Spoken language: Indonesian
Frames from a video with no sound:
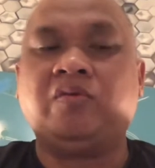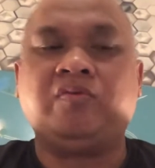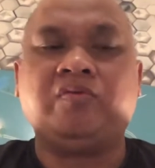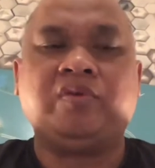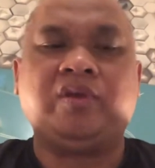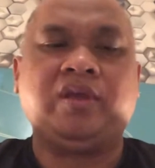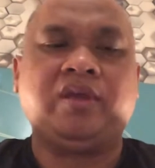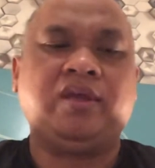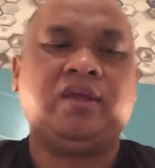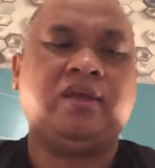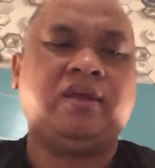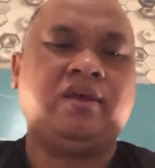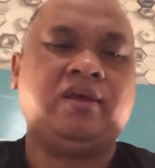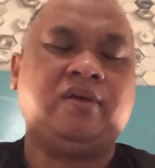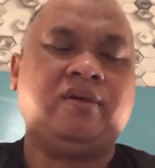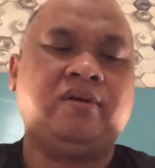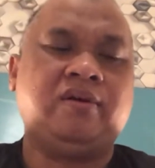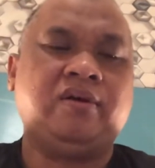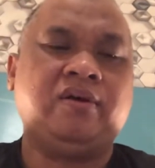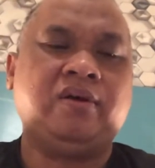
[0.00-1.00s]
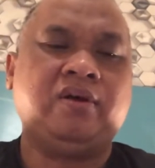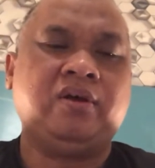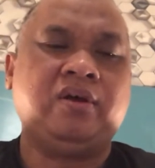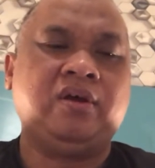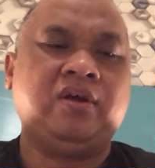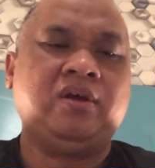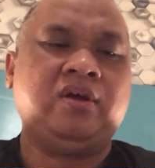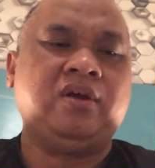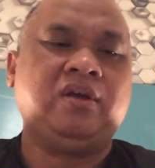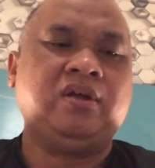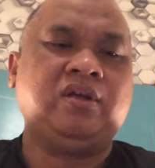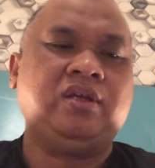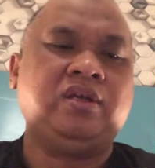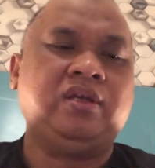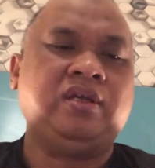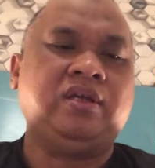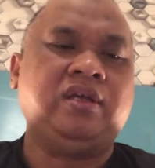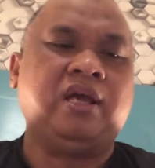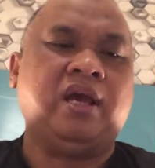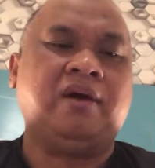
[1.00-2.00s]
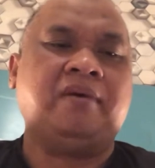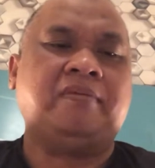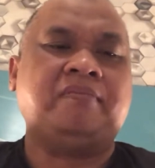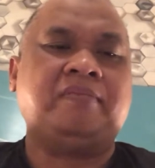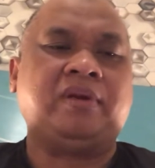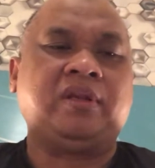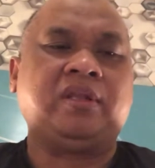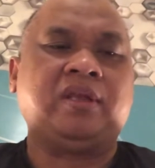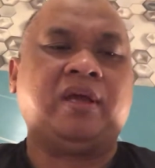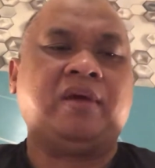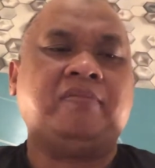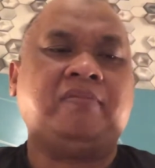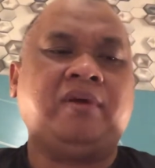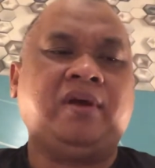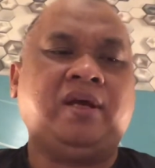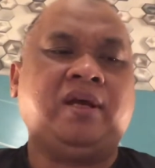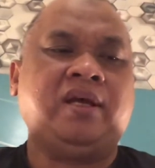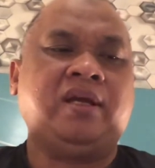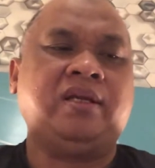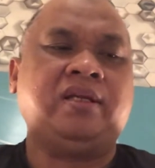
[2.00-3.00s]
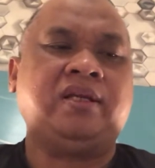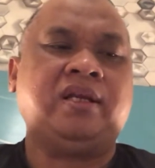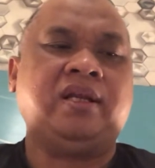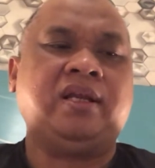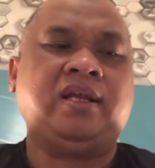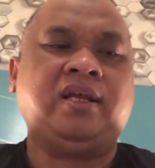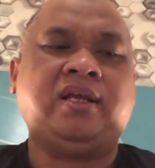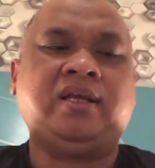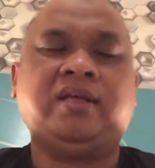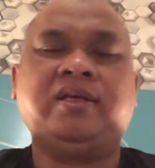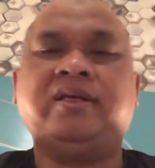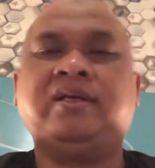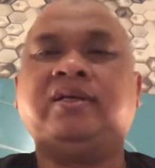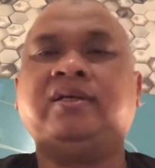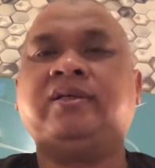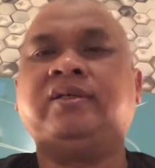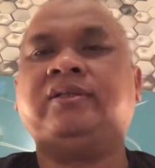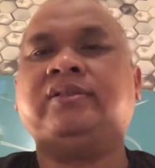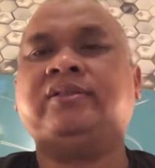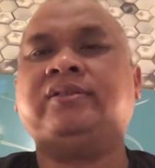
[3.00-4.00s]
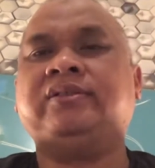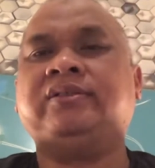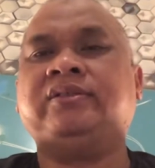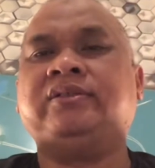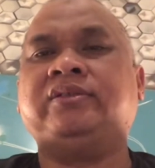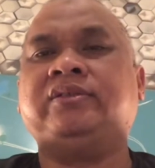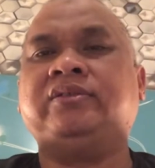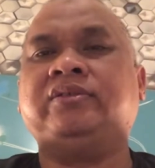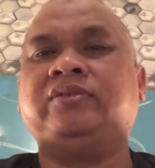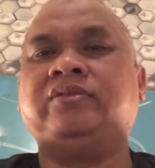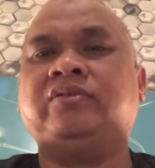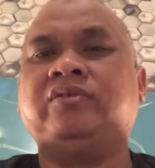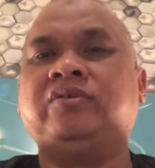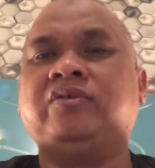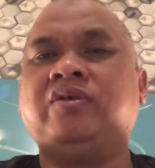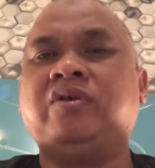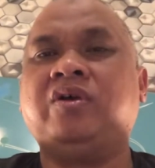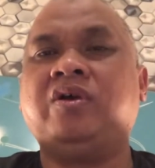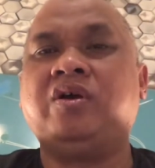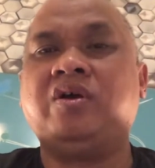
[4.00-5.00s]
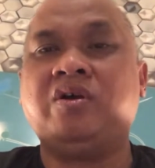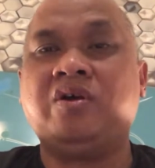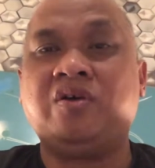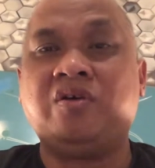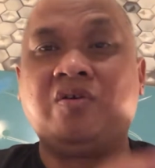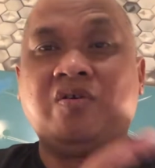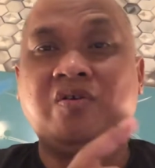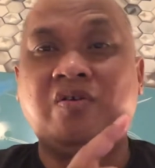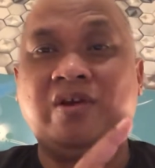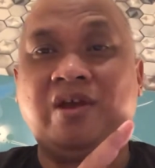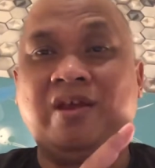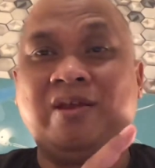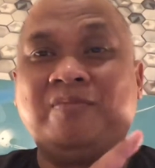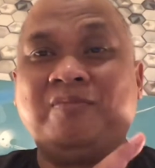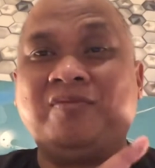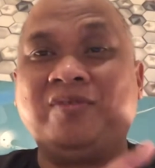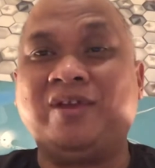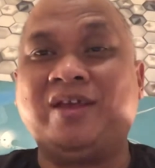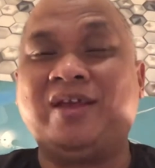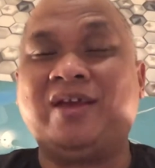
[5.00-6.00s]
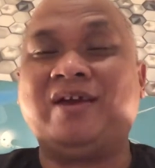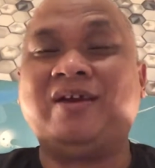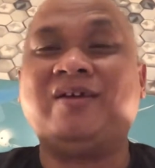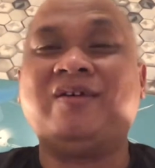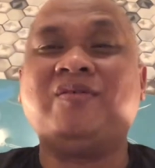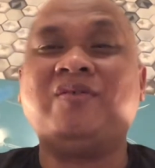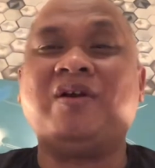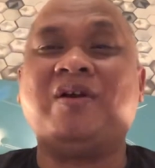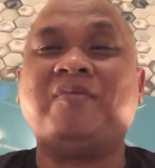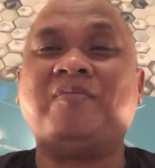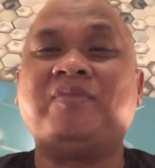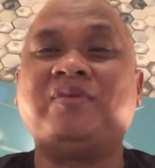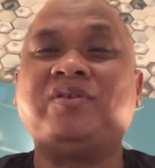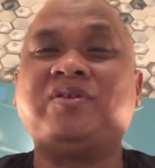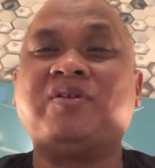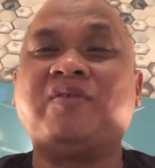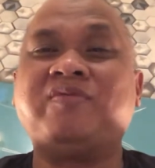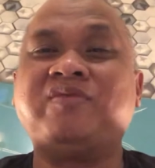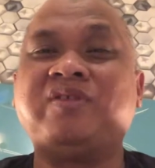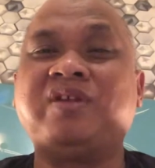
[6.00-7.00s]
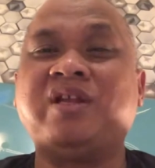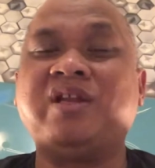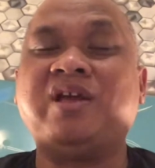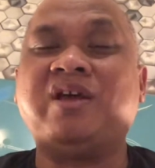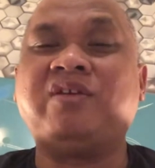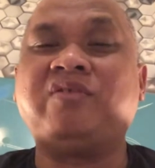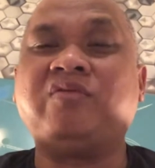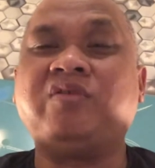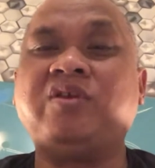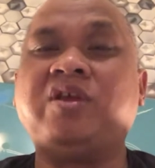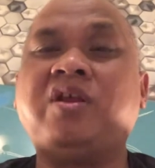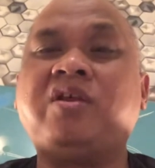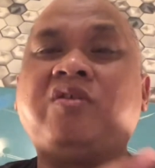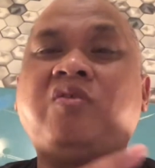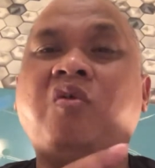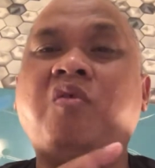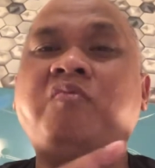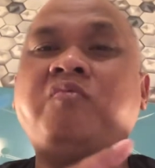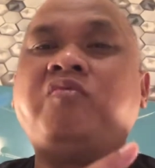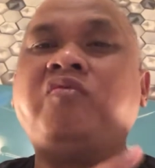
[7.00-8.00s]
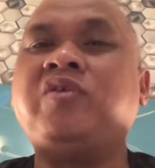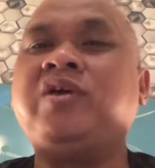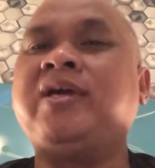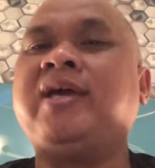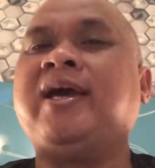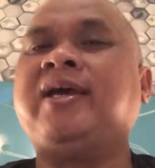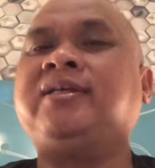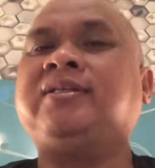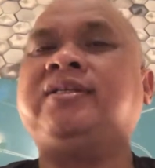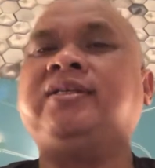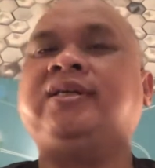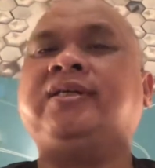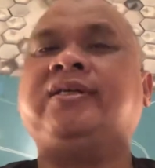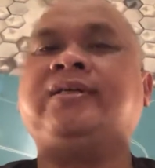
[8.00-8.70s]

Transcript: Eh, yang pertama adalah eh, ilmunya ya, yang soft skill yang harus komunikasi.